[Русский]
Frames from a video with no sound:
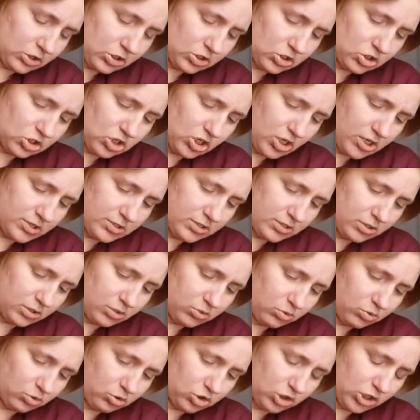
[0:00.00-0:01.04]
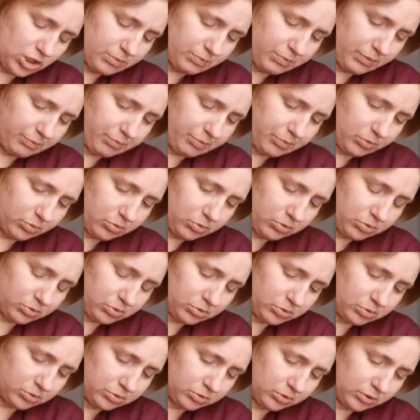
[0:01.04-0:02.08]
Сейчас чай сделаю, чай попью.
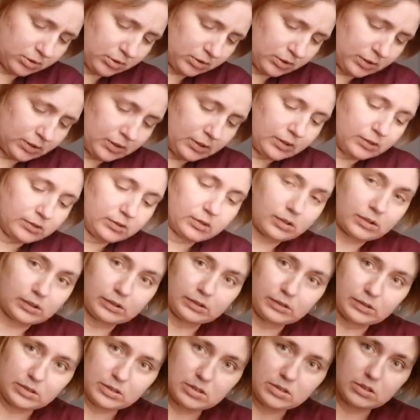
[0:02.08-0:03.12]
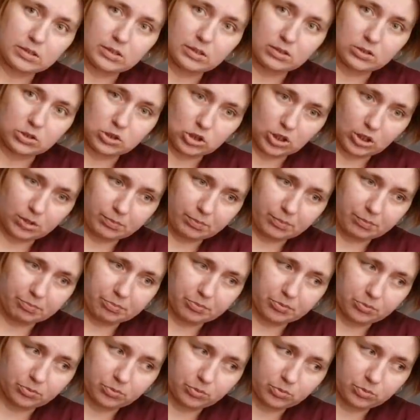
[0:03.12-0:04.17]
Наконец-то чай
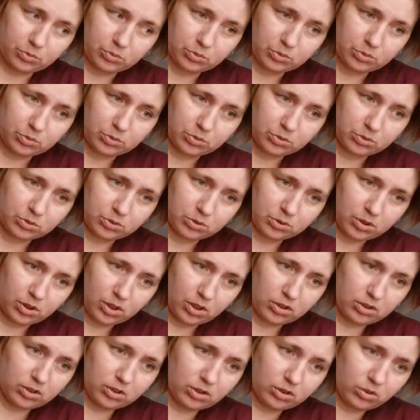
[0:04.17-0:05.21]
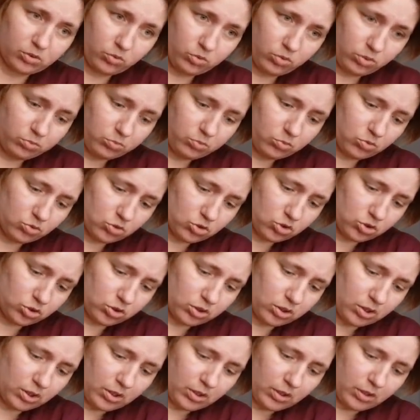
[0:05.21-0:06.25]
попью. Отдохну
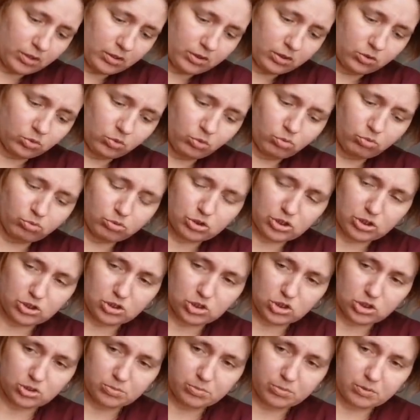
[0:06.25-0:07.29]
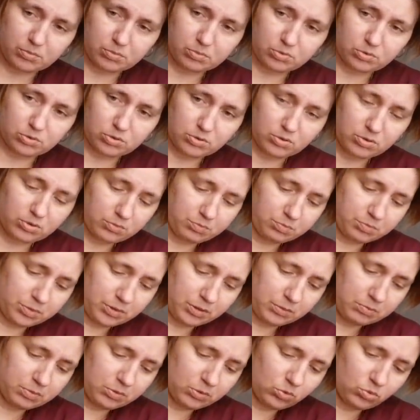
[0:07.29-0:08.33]
немножко. Ногу сейчас чем-нибудь э,
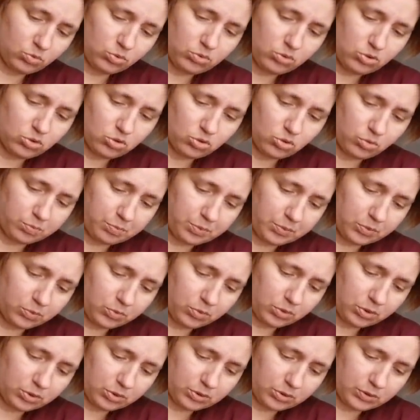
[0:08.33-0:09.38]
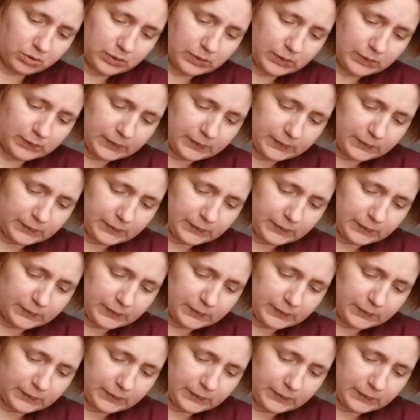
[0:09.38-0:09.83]
перебинтую, чтобы оно это...